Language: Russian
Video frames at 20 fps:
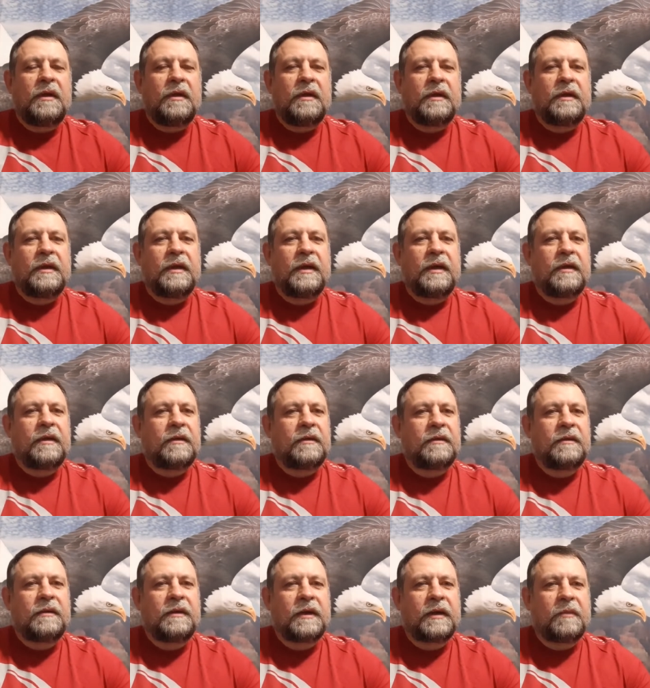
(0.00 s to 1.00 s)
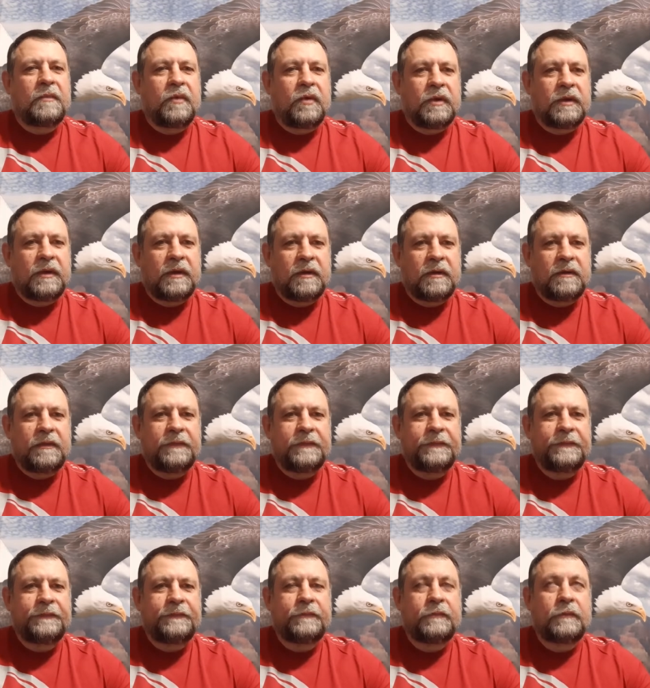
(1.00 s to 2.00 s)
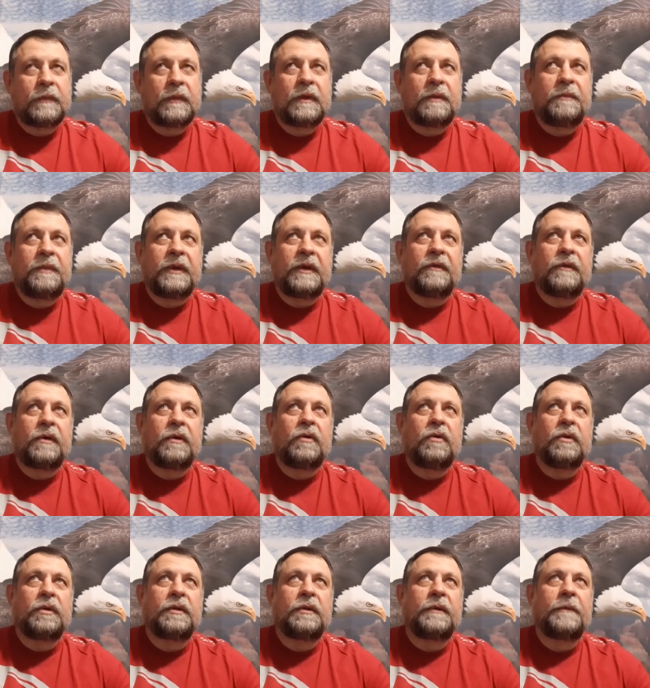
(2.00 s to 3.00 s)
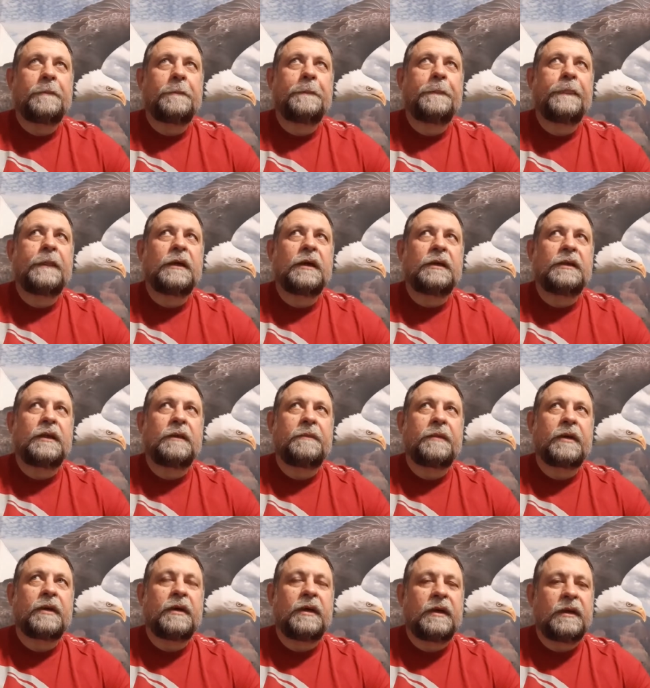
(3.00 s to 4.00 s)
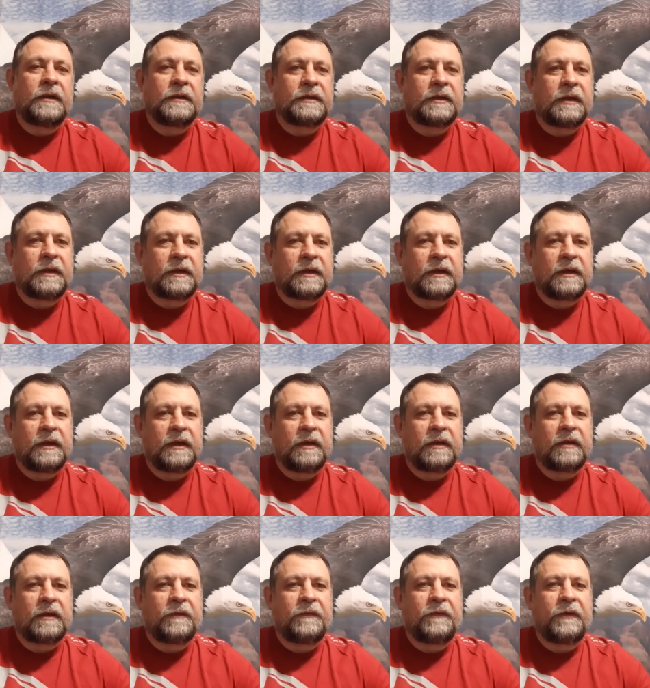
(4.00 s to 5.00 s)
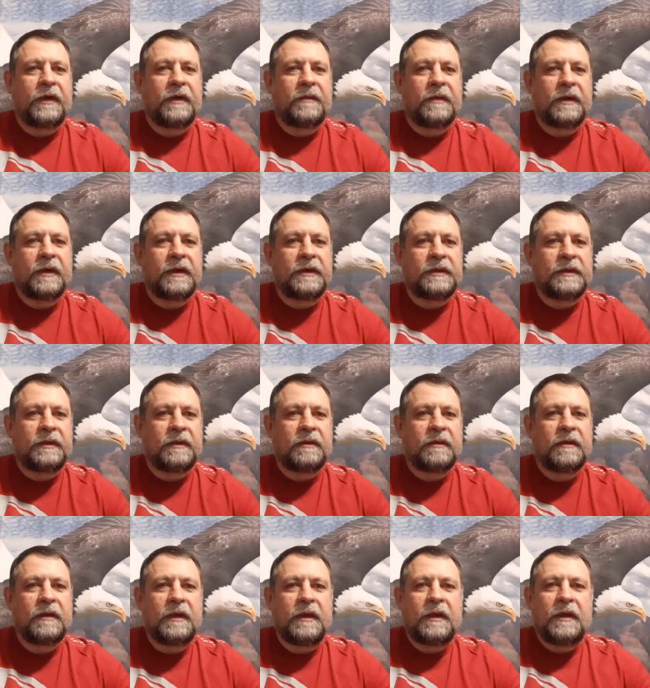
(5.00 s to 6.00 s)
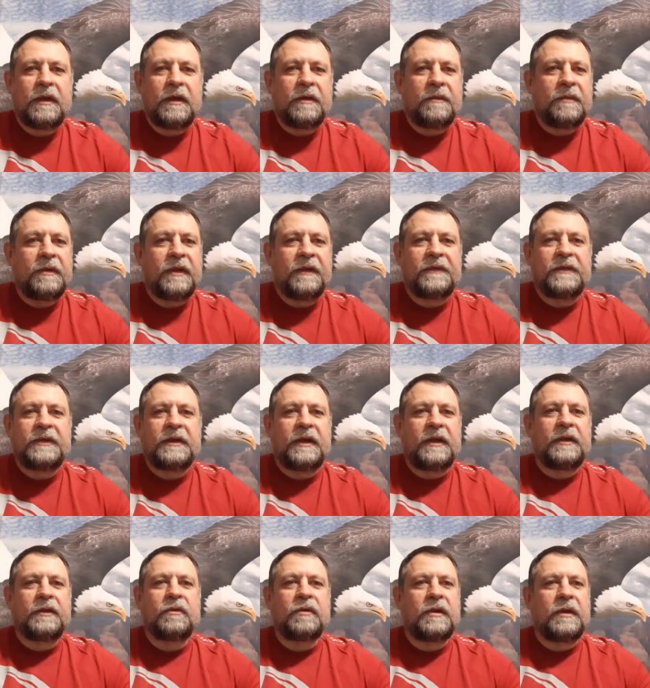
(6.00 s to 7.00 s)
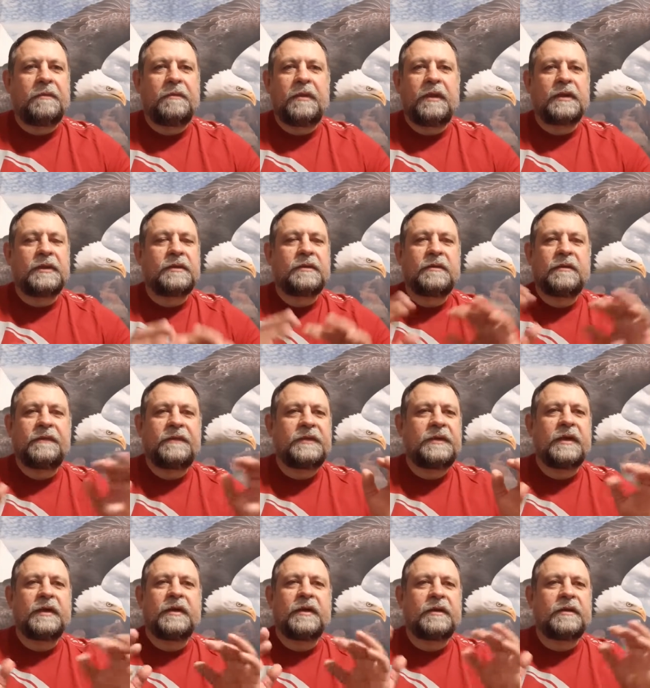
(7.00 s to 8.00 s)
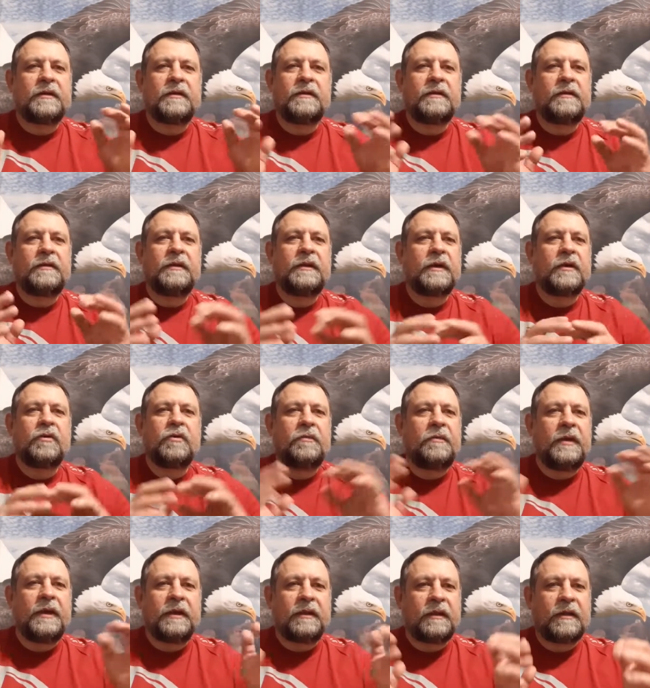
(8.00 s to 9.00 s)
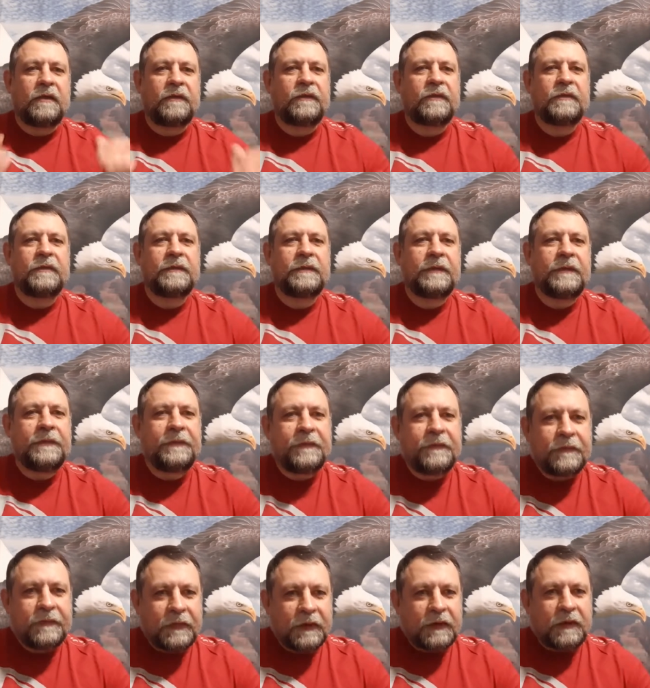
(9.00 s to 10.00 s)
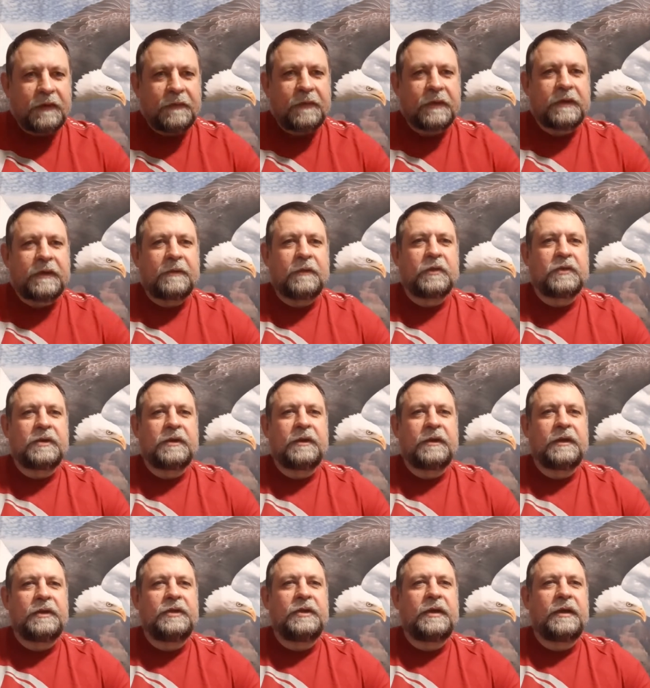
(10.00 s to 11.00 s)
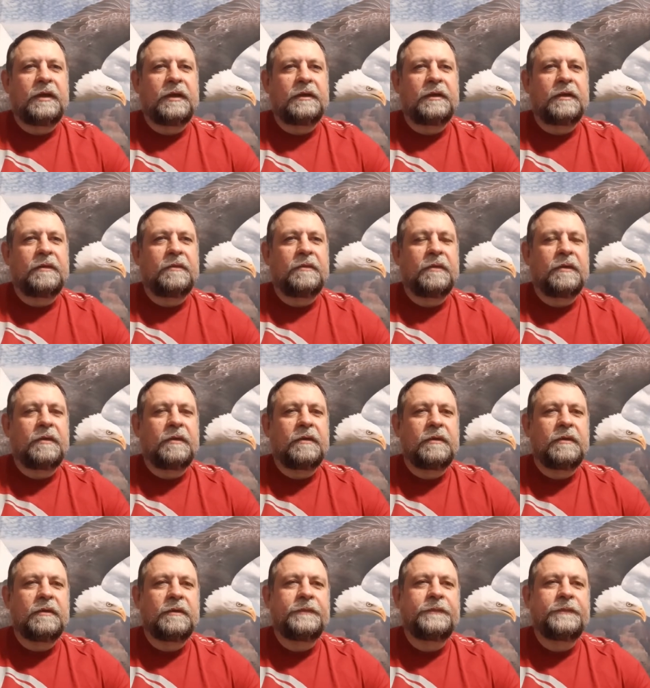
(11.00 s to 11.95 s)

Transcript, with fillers: Я работал первый год, когда покаялся, охранял кафе и магазин. Меня взяли туда без всяких документов, потому что начальник там был